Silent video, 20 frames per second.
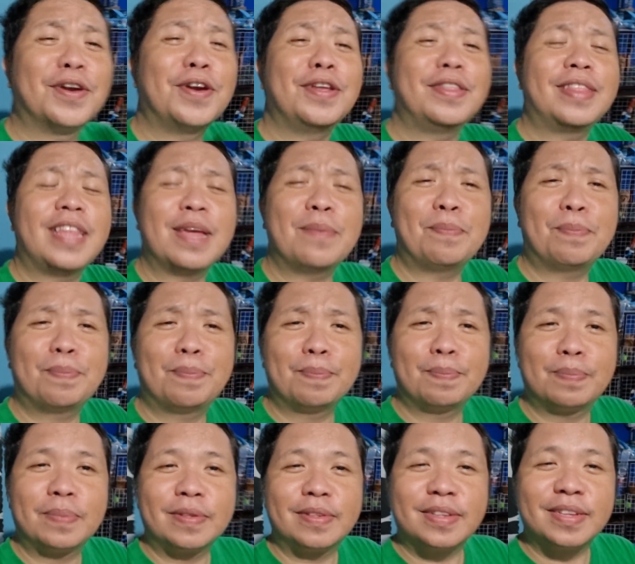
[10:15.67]

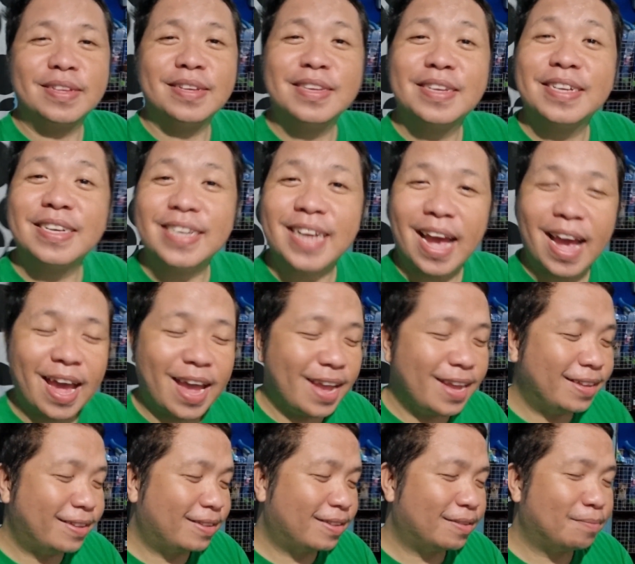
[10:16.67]
Tips!
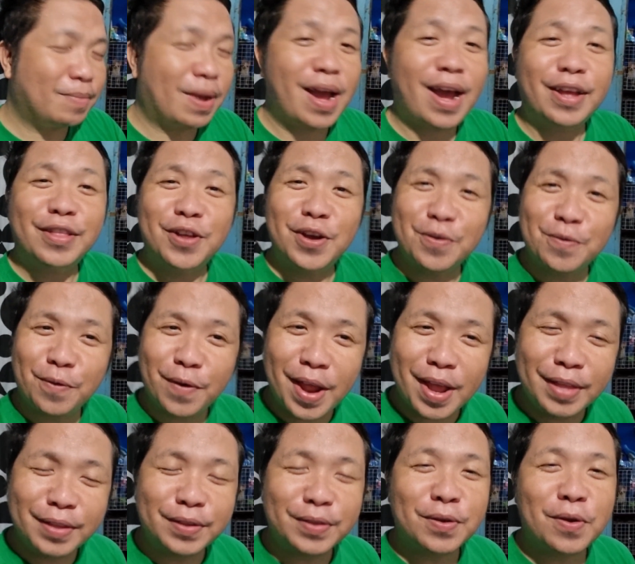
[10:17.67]
Guys, mga ka-dog
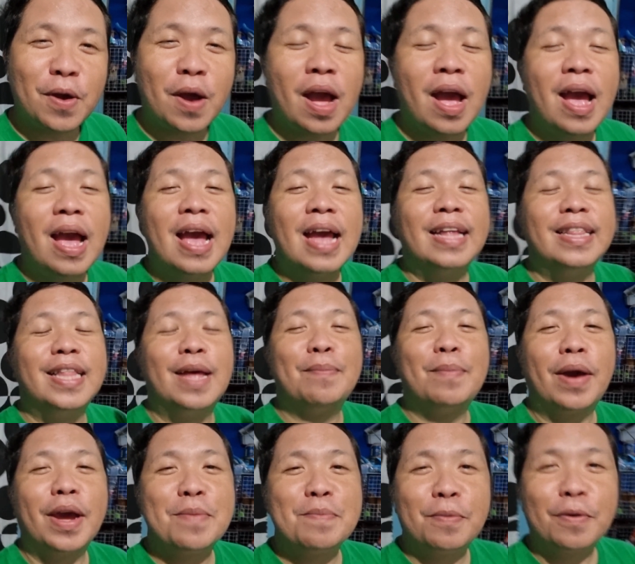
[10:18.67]
friends, so
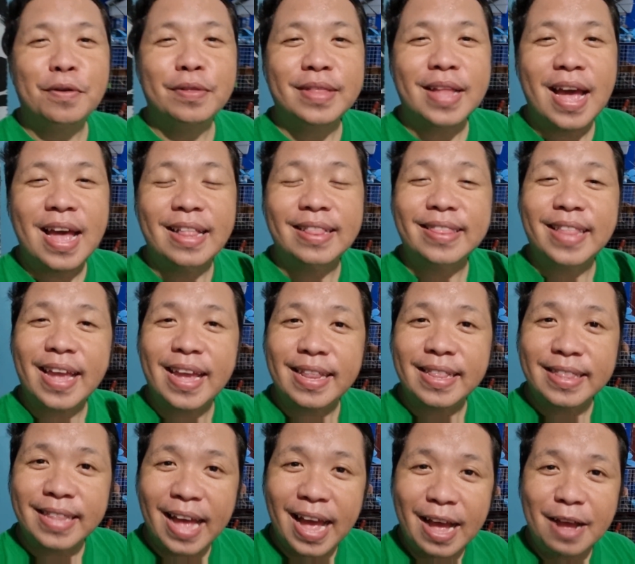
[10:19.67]
napaka-importante
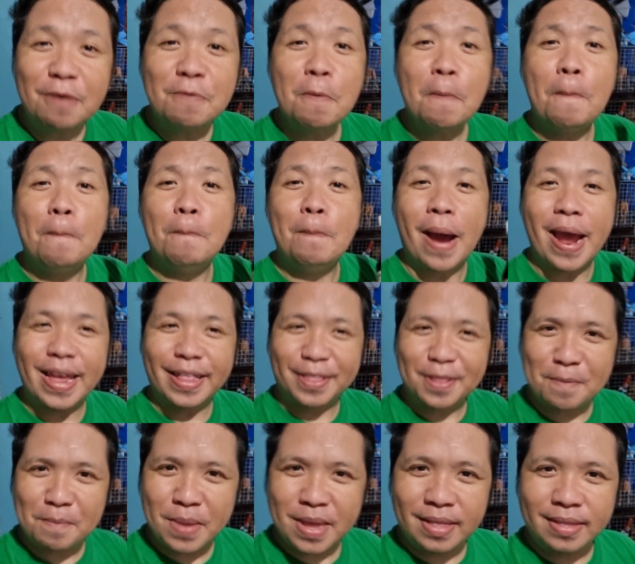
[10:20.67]
ng
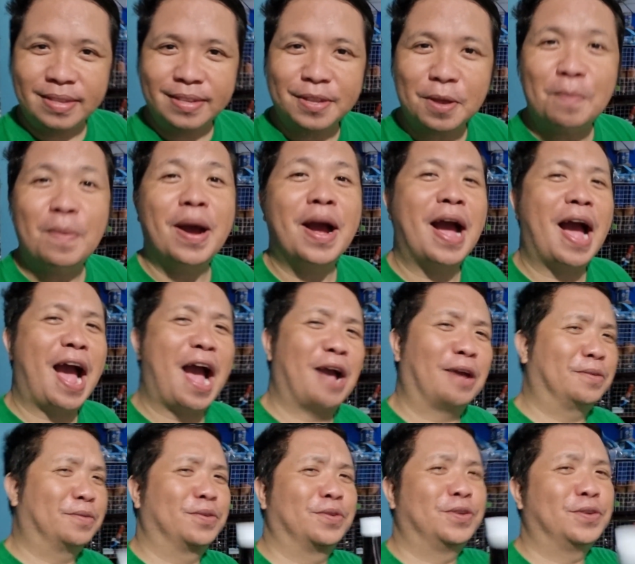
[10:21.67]
vitamins sa mga
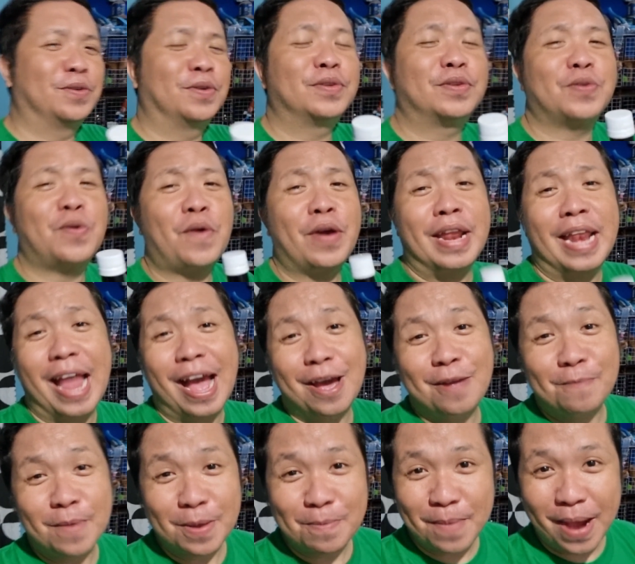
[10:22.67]
action nyo. So, kailangan
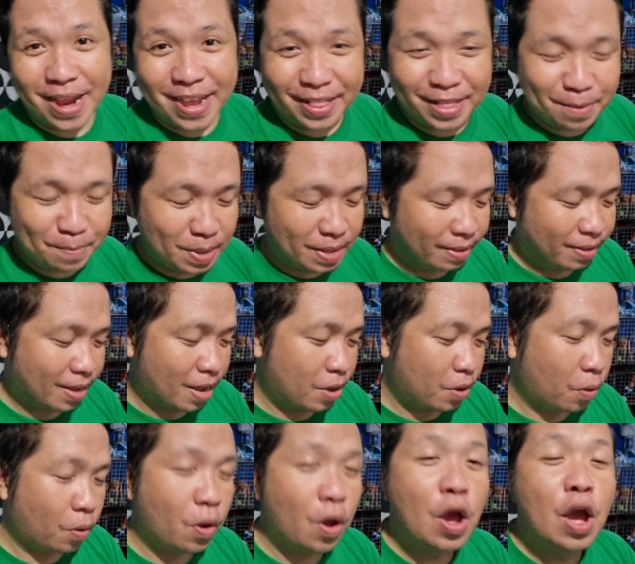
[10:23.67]
may vitamins
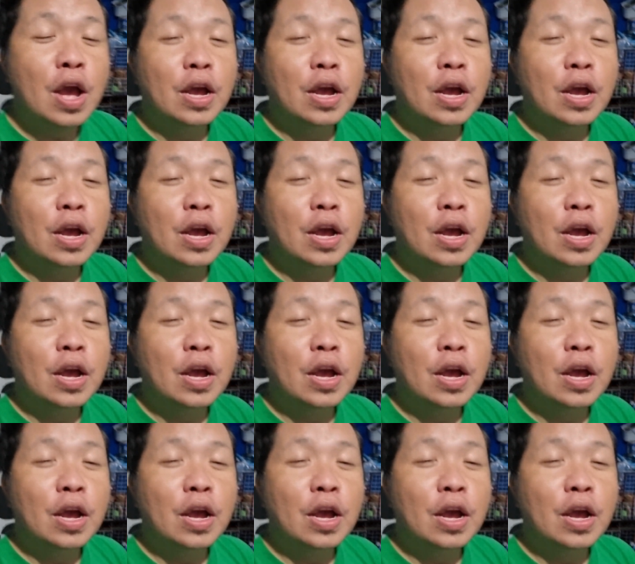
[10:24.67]
kayo.